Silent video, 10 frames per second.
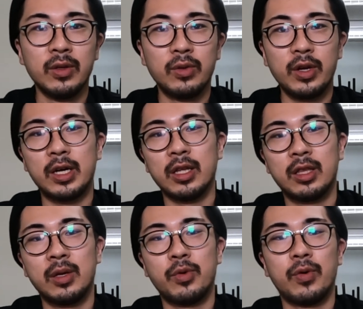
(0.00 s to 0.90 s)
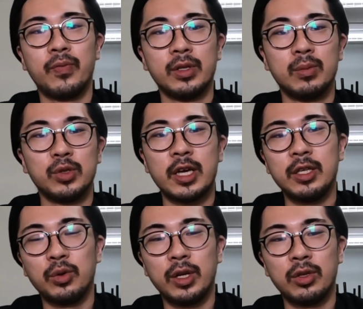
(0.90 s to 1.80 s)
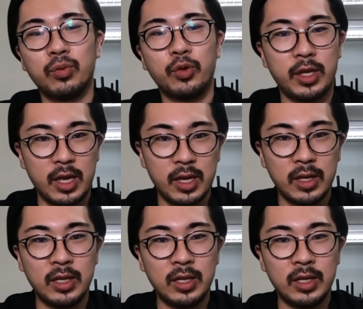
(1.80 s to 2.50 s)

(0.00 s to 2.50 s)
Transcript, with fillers: どれ買っても最強だと思うんで